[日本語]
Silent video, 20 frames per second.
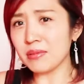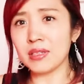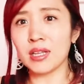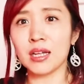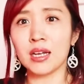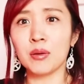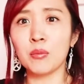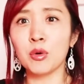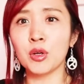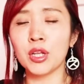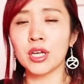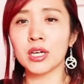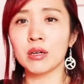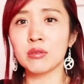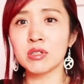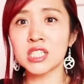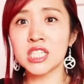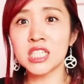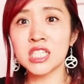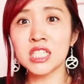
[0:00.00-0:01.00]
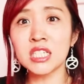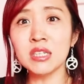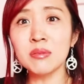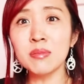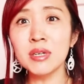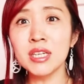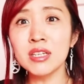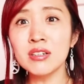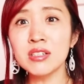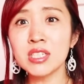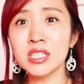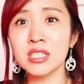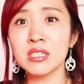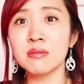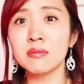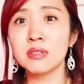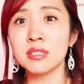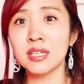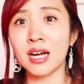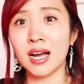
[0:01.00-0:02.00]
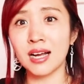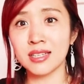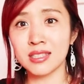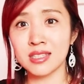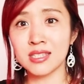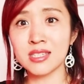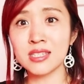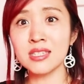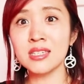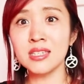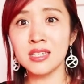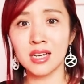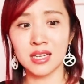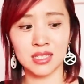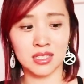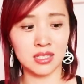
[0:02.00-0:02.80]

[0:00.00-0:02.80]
みたいな、もうなんかもうしみる、熱い。